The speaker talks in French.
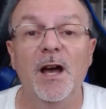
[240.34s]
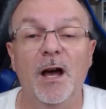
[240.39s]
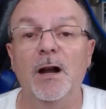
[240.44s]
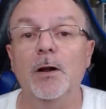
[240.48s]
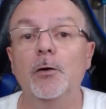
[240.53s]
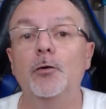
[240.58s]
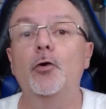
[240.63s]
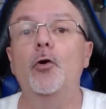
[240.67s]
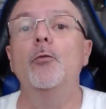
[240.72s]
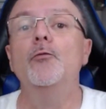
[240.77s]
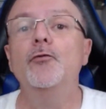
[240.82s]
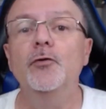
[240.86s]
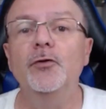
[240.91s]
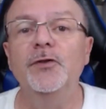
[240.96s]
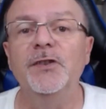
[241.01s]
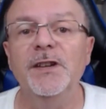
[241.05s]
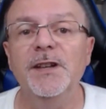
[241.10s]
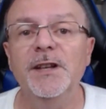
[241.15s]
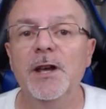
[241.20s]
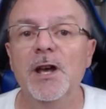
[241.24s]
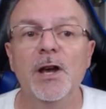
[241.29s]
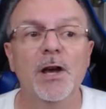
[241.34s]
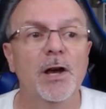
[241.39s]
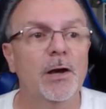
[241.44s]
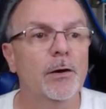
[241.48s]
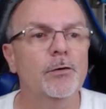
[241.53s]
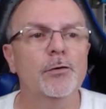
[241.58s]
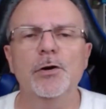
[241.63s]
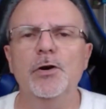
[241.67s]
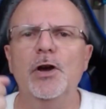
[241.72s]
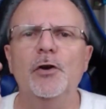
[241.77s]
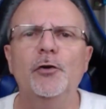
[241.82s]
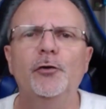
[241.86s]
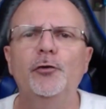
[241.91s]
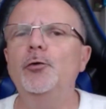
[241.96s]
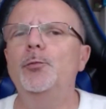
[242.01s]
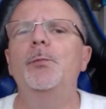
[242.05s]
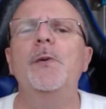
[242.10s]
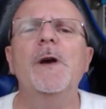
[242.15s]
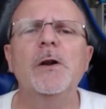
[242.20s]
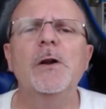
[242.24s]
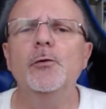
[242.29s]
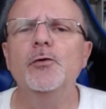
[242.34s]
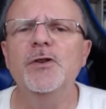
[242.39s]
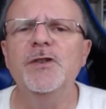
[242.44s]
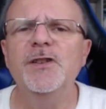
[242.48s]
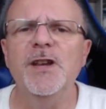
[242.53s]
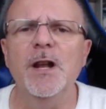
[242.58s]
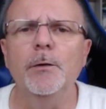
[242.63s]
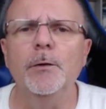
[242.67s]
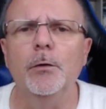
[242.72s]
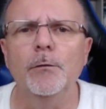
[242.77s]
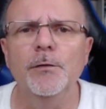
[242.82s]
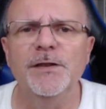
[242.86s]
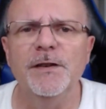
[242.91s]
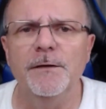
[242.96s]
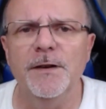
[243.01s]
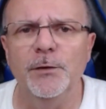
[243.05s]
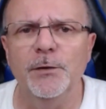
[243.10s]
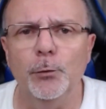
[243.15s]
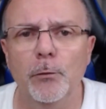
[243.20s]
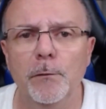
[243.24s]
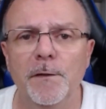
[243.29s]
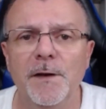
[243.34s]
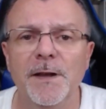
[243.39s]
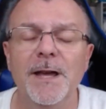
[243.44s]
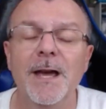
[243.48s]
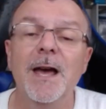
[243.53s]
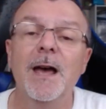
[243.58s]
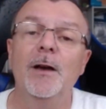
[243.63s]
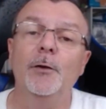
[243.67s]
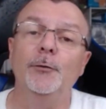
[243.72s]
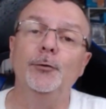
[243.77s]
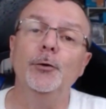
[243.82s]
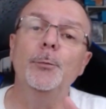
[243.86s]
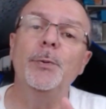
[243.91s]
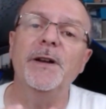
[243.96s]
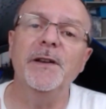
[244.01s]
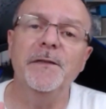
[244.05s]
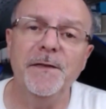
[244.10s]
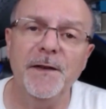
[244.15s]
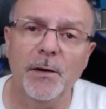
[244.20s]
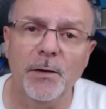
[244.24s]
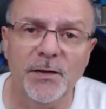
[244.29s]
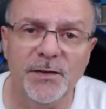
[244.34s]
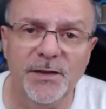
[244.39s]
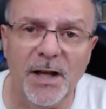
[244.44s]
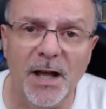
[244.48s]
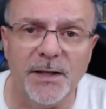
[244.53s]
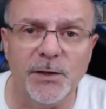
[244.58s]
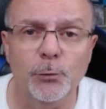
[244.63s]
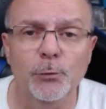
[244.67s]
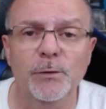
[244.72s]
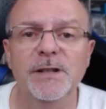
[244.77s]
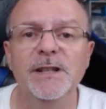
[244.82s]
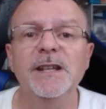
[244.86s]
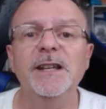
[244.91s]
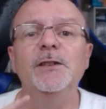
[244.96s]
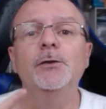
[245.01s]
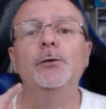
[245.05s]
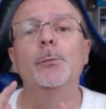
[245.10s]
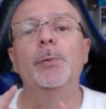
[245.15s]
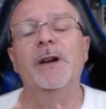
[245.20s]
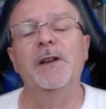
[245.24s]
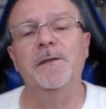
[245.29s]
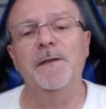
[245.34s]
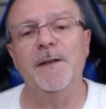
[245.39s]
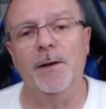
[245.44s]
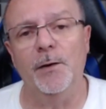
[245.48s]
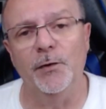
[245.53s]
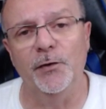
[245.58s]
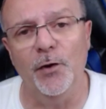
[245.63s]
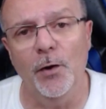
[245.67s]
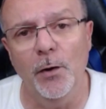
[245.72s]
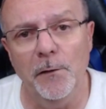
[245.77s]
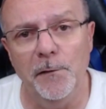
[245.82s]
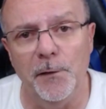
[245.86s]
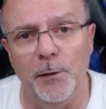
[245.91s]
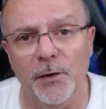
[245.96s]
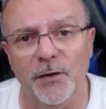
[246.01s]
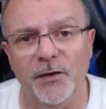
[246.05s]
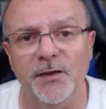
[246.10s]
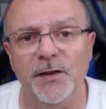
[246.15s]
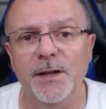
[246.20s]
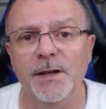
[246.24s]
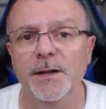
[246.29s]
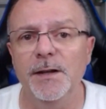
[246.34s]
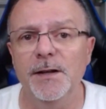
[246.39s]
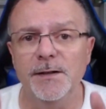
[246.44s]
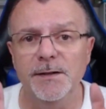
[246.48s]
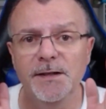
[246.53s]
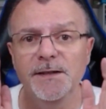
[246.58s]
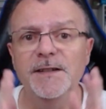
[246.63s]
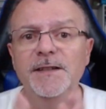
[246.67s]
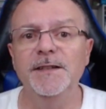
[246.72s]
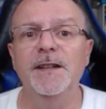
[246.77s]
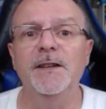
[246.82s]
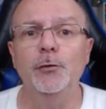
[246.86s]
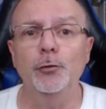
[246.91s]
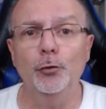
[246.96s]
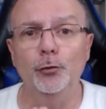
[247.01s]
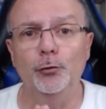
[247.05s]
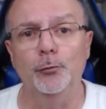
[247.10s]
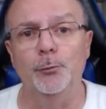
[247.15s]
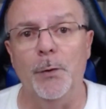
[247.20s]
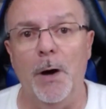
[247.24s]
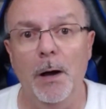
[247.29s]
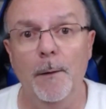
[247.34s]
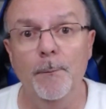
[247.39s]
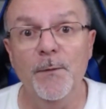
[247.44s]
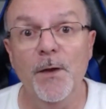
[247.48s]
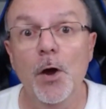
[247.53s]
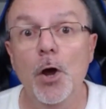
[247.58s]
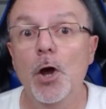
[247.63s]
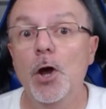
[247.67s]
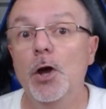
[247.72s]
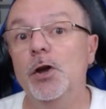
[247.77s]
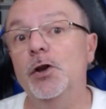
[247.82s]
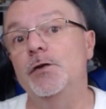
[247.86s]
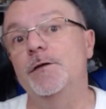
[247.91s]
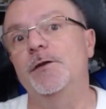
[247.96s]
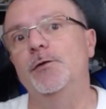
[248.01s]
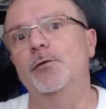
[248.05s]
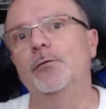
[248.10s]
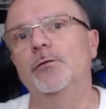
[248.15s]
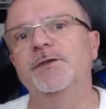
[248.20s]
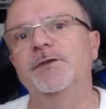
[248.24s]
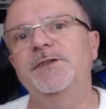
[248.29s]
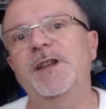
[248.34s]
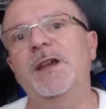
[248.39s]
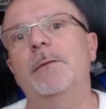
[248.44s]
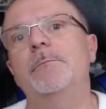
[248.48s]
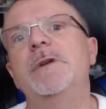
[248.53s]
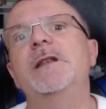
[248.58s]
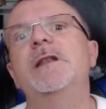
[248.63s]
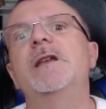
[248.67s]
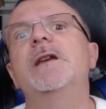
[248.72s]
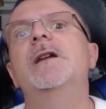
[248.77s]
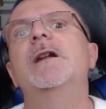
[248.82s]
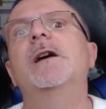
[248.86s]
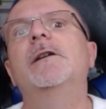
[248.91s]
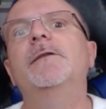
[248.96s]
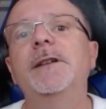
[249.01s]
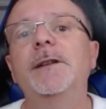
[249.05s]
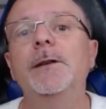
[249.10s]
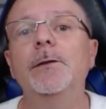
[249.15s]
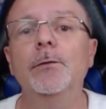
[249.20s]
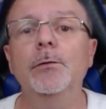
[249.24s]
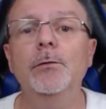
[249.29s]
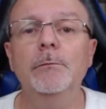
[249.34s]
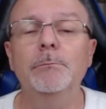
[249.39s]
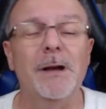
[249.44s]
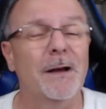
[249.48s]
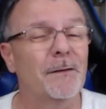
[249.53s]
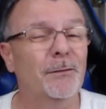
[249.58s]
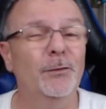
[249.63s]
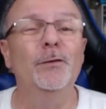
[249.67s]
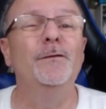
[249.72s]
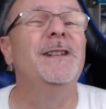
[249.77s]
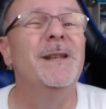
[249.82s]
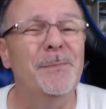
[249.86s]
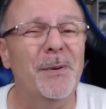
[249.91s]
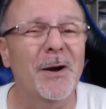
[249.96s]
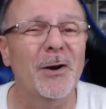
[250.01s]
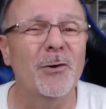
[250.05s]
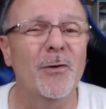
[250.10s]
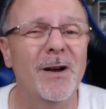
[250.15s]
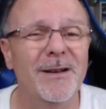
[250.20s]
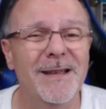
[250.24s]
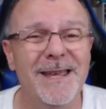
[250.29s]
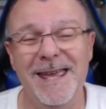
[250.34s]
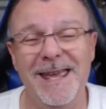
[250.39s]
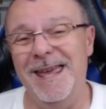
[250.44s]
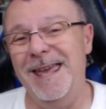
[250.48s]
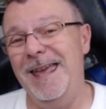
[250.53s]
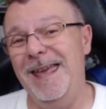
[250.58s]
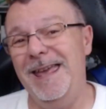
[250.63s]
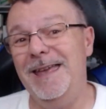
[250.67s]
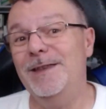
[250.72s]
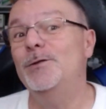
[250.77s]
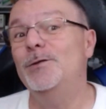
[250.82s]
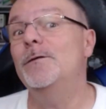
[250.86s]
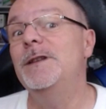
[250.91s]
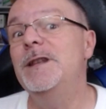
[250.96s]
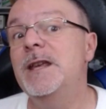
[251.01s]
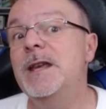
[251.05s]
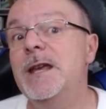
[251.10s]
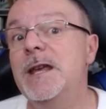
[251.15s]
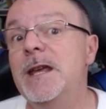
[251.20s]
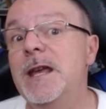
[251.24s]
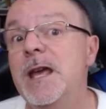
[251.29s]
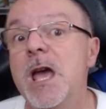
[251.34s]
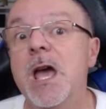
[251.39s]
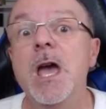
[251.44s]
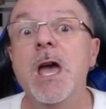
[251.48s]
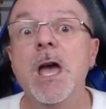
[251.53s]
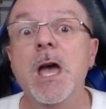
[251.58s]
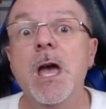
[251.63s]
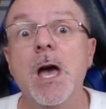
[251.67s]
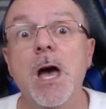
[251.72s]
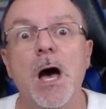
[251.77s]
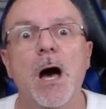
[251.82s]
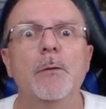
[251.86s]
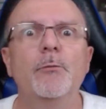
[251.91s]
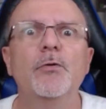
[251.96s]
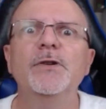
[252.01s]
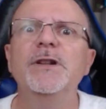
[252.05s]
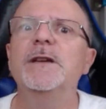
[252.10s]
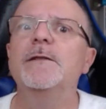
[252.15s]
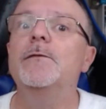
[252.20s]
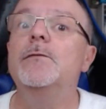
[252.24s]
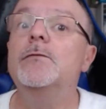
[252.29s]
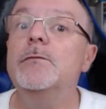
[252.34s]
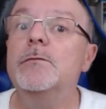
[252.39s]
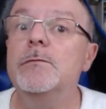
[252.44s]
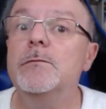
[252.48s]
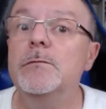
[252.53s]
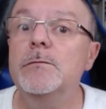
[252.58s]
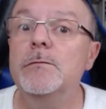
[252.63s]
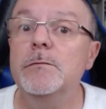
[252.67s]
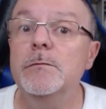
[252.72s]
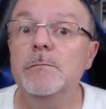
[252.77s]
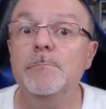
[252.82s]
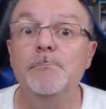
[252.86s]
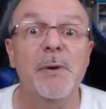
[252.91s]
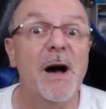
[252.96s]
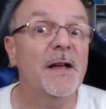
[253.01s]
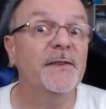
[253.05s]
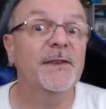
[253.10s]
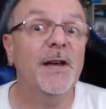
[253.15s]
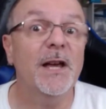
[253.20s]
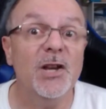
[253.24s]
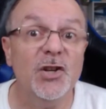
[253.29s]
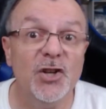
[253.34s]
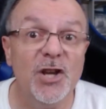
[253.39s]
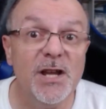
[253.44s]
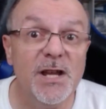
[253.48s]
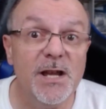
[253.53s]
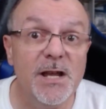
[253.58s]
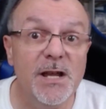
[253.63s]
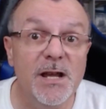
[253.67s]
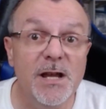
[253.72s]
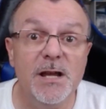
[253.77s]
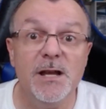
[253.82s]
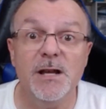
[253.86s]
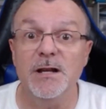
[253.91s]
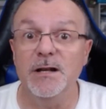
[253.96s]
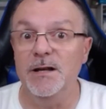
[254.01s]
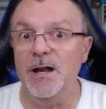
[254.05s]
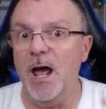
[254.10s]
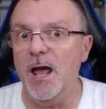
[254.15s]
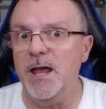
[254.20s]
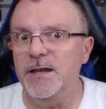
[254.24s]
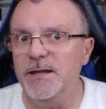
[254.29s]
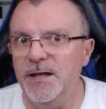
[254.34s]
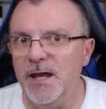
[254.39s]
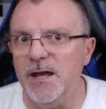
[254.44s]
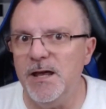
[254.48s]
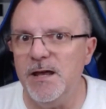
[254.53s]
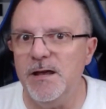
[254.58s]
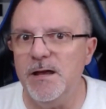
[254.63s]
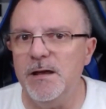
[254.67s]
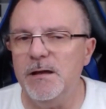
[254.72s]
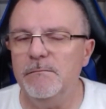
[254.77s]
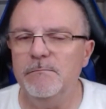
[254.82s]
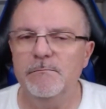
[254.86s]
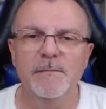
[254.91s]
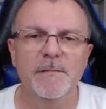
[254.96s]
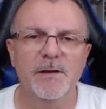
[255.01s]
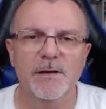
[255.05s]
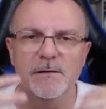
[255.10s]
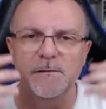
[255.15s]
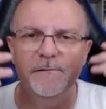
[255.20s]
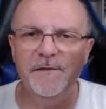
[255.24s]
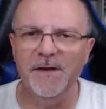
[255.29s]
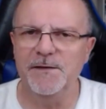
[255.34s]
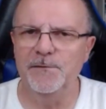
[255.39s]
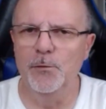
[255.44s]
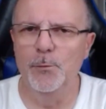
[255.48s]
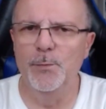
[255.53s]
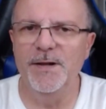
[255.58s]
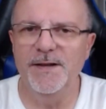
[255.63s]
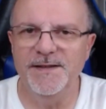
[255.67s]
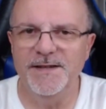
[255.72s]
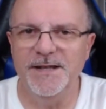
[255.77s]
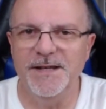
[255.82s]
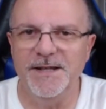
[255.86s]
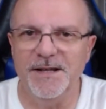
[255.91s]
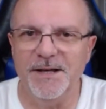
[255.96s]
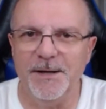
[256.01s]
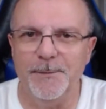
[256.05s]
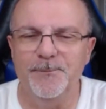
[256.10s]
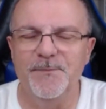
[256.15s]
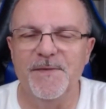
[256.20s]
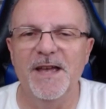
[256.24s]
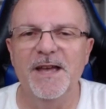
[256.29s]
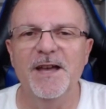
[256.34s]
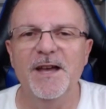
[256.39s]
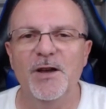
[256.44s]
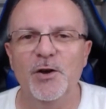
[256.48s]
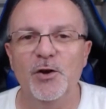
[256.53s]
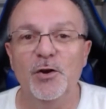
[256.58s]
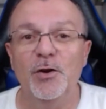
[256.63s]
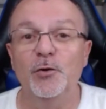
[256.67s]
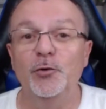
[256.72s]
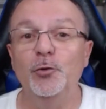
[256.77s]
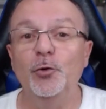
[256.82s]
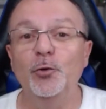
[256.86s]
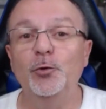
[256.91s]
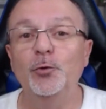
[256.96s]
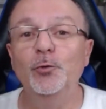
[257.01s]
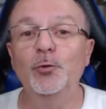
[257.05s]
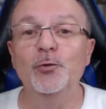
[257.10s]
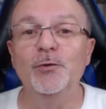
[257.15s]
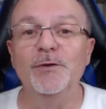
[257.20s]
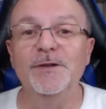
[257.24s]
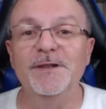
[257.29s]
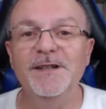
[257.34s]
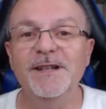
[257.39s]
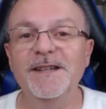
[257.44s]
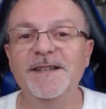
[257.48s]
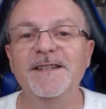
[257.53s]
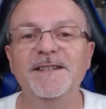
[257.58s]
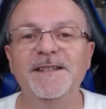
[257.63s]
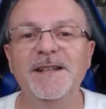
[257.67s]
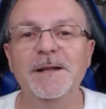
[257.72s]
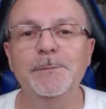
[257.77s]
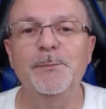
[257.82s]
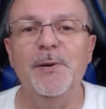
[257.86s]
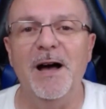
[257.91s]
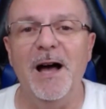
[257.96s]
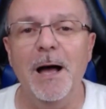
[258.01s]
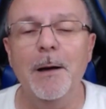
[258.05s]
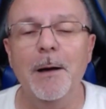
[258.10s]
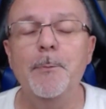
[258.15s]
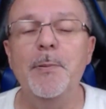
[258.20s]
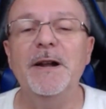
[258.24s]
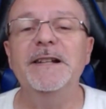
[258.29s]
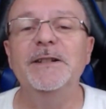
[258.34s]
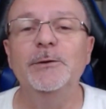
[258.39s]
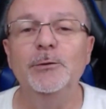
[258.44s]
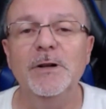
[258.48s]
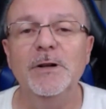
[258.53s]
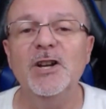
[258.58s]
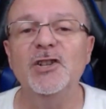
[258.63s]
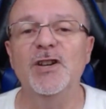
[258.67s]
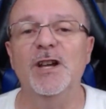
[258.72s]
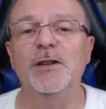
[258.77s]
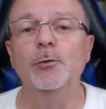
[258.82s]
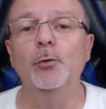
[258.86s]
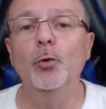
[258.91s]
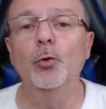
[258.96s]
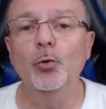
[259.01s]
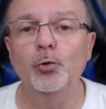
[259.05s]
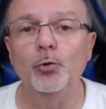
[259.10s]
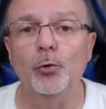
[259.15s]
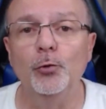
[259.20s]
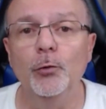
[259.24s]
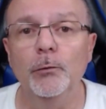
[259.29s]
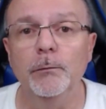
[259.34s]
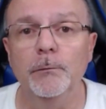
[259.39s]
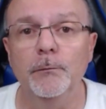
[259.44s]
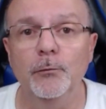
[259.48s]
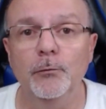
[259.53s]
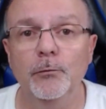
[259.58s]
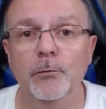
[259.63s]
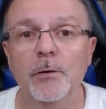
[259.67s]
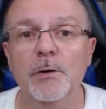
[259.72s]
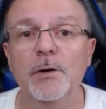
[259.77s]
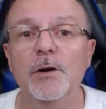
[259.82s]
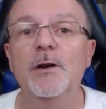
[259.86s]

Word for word: à la communauté euh, un super logiciel que vous avez trouvé de préférence gratuit et de préférence en français. N'hésitez surtout pas. Et je vais donc terminer la vidéo. Bah, devinez par quoi Hé hé, devinez Abonnez-vous, partagez, likez, faites-vous plaisir. Surtout, n'hésitez pas à parler de la chaîne autour de vous.